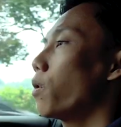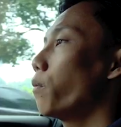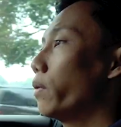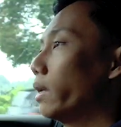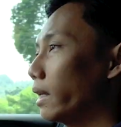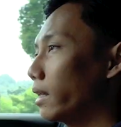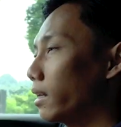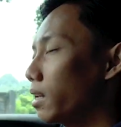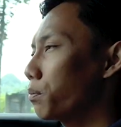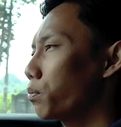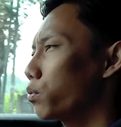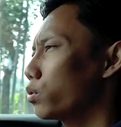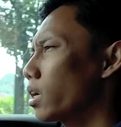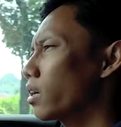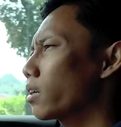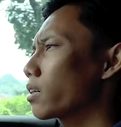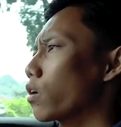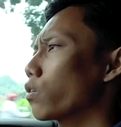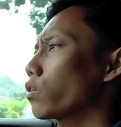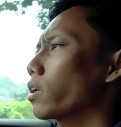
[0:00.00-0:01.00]
mobil ini punya
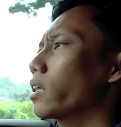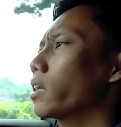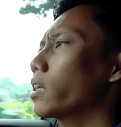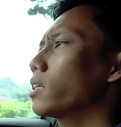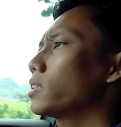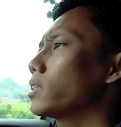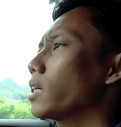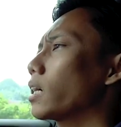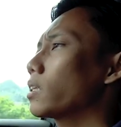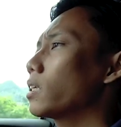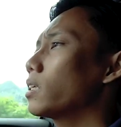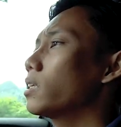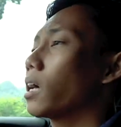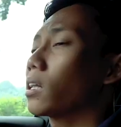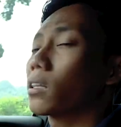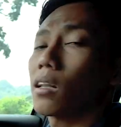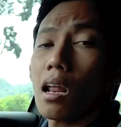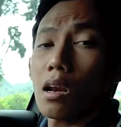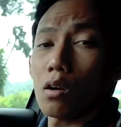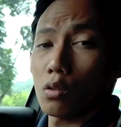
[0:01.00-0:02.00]
ground clearance yang
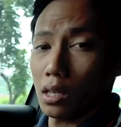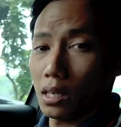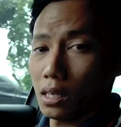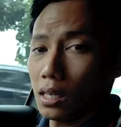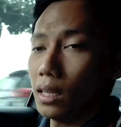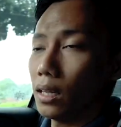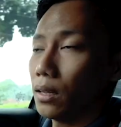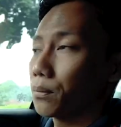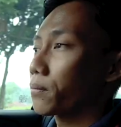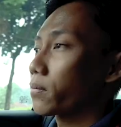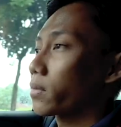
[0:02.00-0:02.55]
tidak terlalu tinggi.